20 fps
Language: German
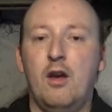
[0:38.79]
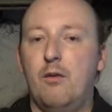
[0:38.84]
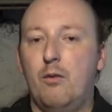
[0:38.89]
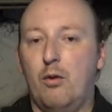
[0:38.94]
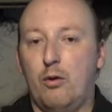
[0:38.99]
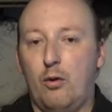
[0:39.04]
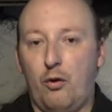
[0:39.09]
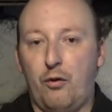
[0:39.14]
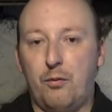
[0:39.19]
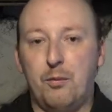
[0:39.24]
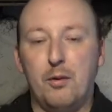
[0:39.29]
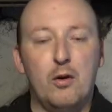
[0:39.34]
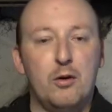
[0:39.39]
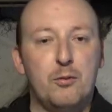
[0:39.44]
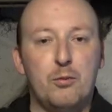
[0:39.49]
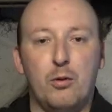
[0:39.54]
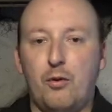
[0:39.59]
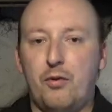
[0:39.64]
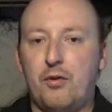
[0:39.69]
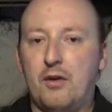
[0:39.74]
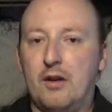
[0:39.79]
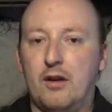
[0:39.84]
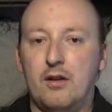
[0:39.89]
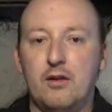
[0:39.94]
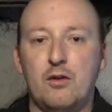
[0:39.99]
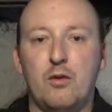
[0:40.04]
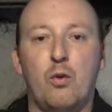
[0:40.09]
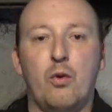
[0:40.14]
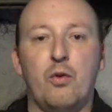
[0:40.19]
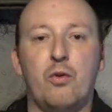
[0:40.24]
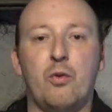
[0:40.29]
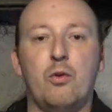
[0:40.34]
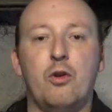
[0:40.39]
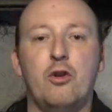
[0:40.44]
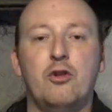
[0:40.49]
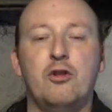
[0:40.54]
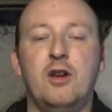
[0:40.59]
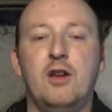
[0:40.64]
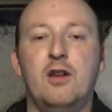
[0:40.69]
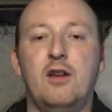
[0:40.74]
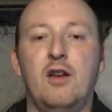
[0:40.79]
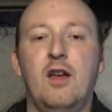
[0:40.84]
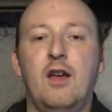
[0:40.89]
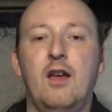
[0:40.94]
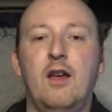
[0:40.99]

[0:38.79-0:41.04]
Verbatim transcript: Wird auch Spiritbox genannt, ein großer Unterschied.